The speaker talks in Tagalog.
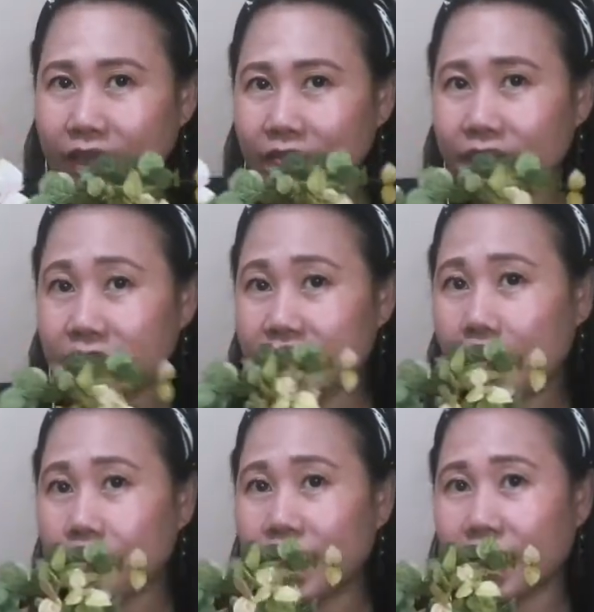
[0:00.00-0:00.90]
Even sa
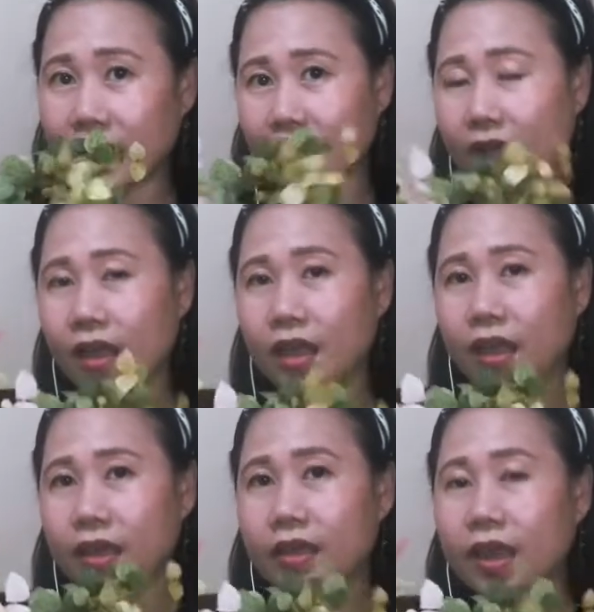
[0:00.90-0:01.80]
Amerika,
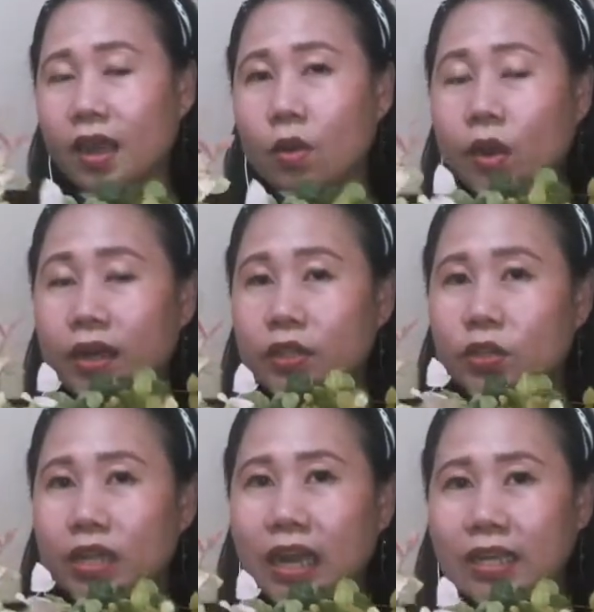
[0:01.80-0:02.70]
ginagawa rin
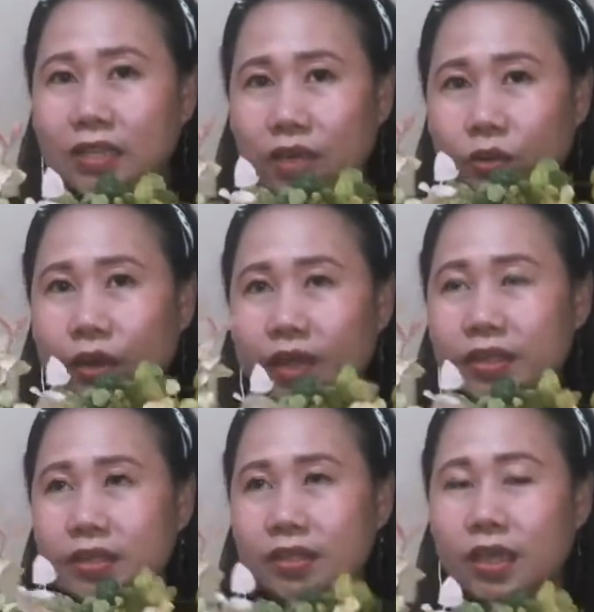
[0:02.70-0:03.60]
to nila sa
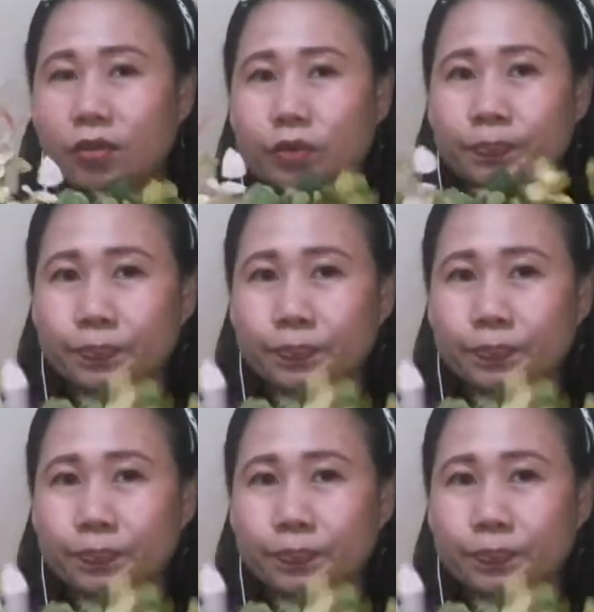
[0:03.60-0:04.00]
US, ganun.